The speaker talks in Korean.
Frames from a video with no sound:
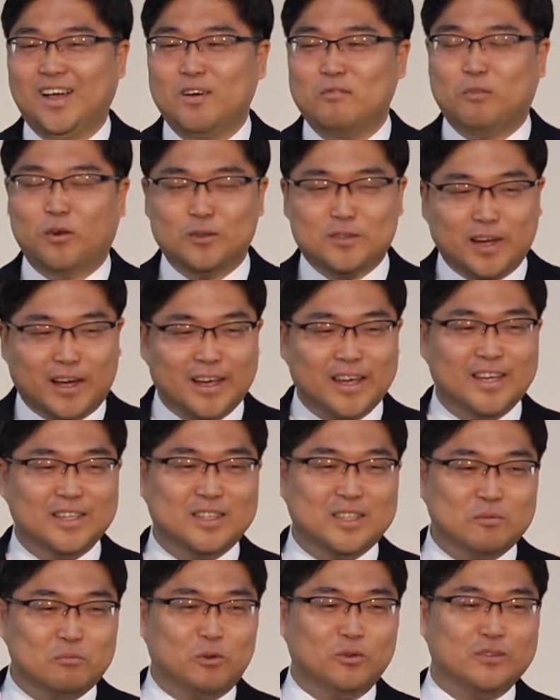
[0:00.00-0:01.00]
뭐
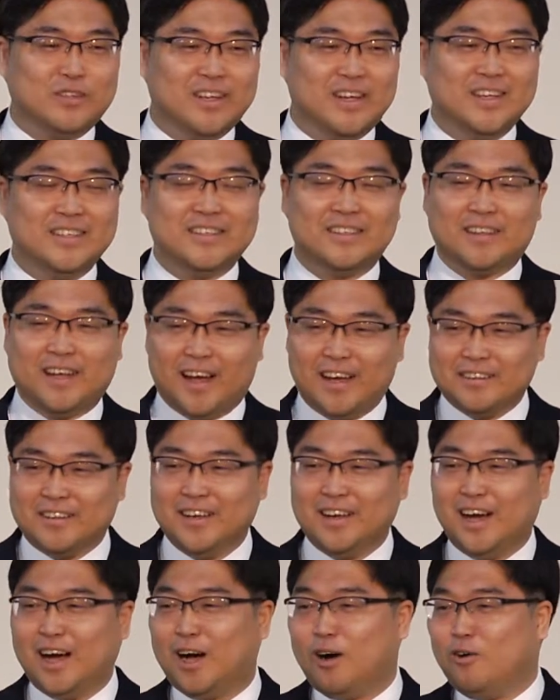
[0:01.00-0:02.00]
사야지, 뭐 사야지 다
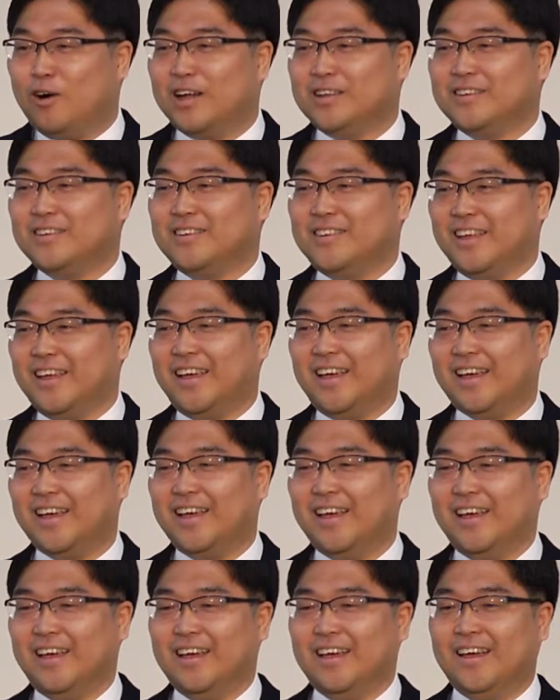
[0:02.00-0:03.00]
생각하고
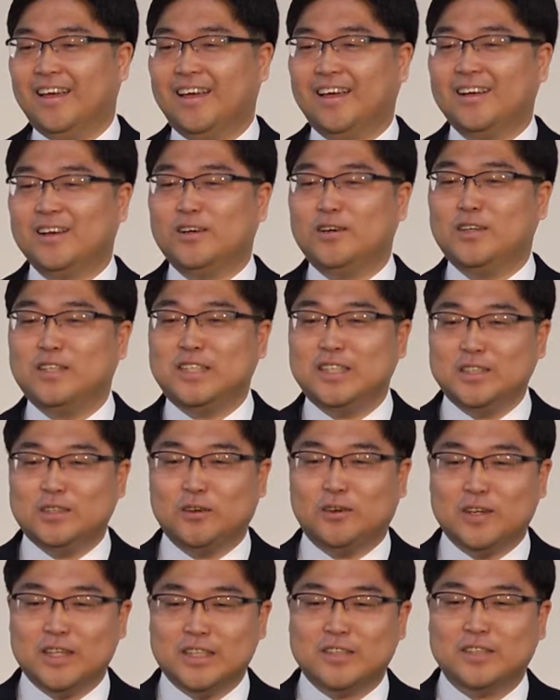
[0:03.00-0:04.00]
왔는데 그
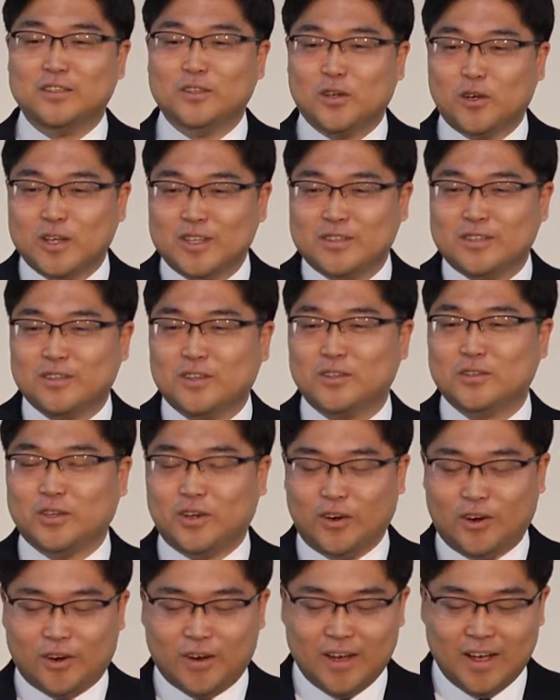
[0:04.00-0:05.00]
시선이 신경이
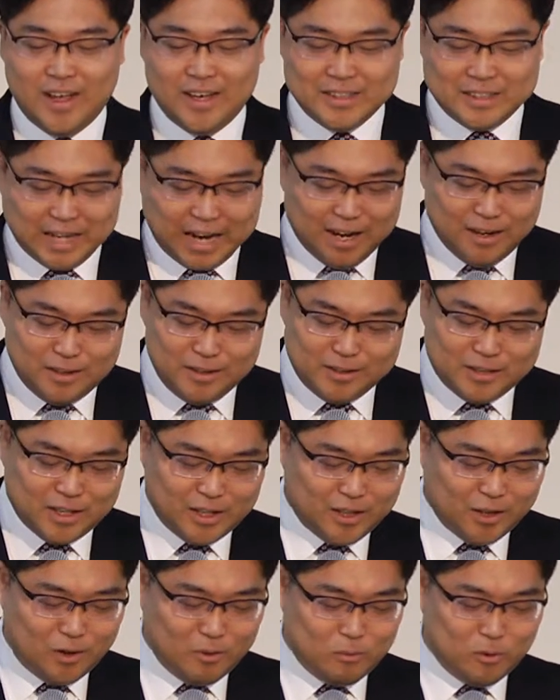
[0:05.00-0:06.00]
쓰여서 장을
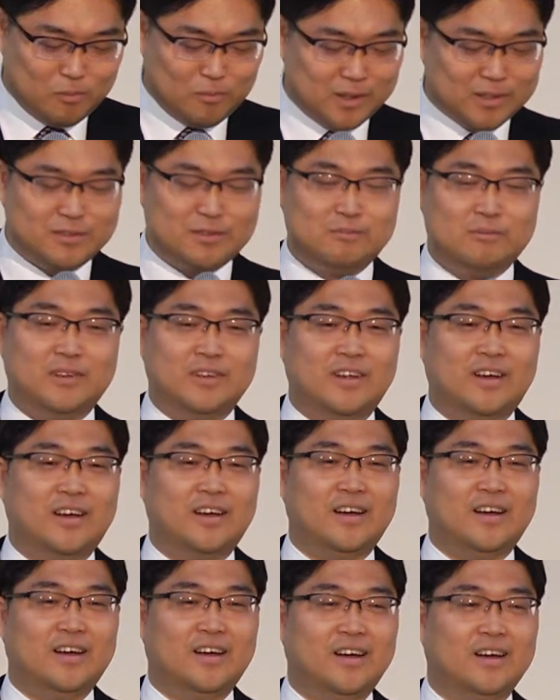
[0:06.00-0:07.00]
제대로 못 봤습니다.
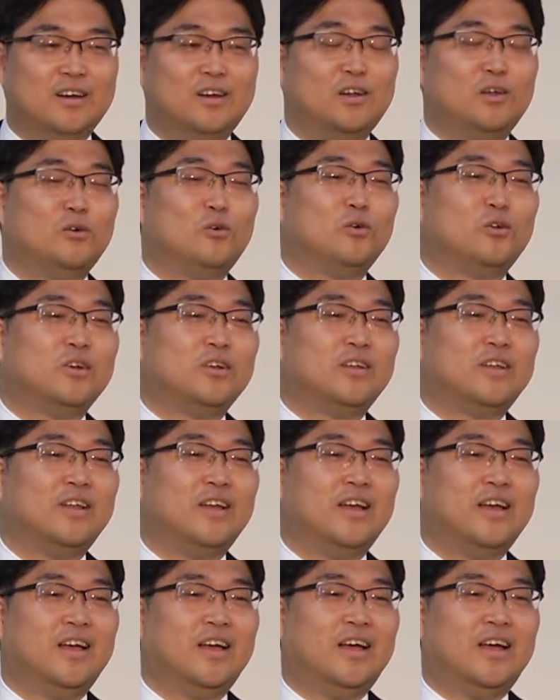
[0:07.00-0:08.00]
그리고는
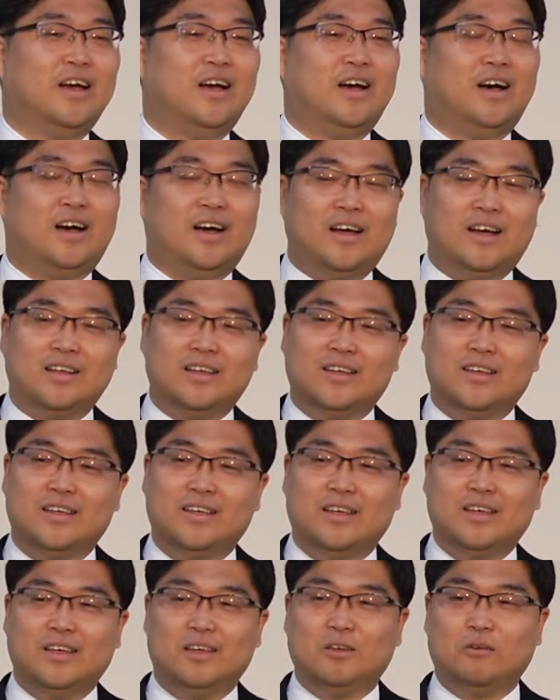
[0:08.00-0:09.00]
아,
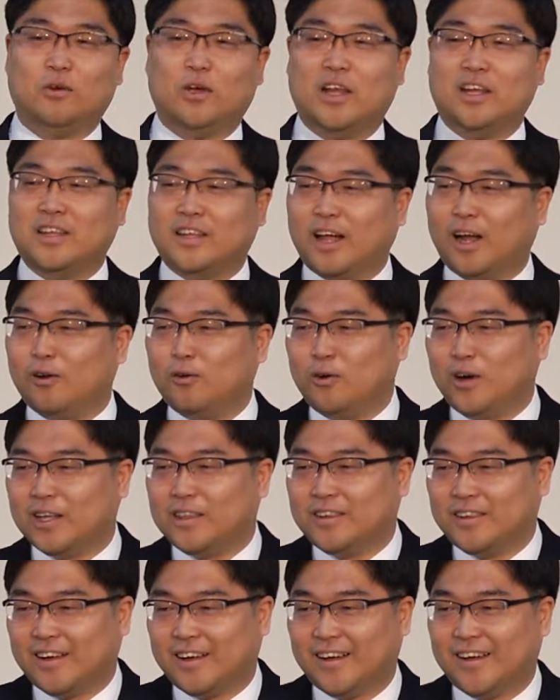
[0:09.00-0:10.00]
괜히 달고
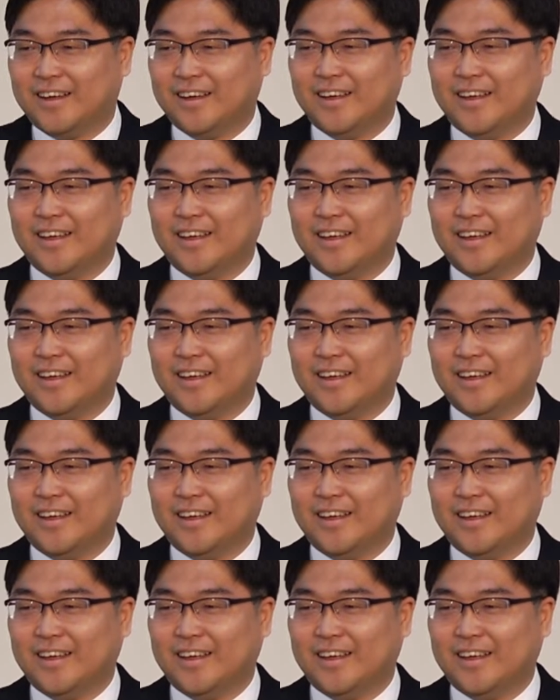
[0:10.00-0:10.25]
왔다.